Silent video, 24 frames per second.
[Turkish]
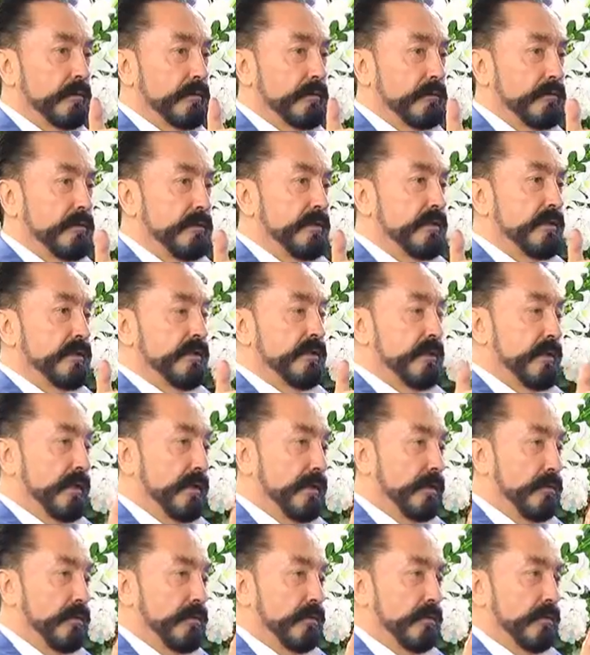Dizi
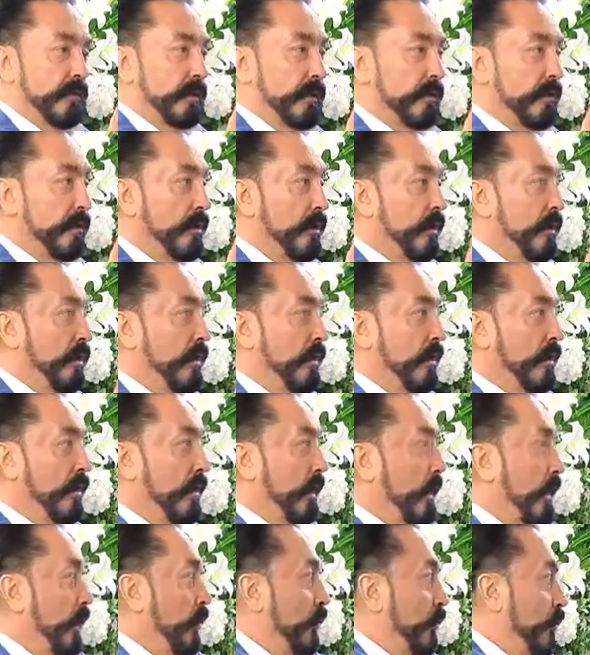seyrediyorlar.
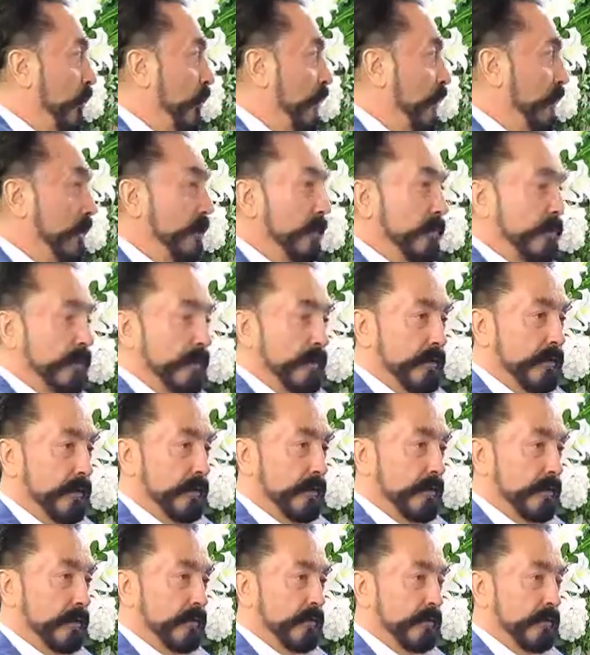Ha, umurlarında bile değil.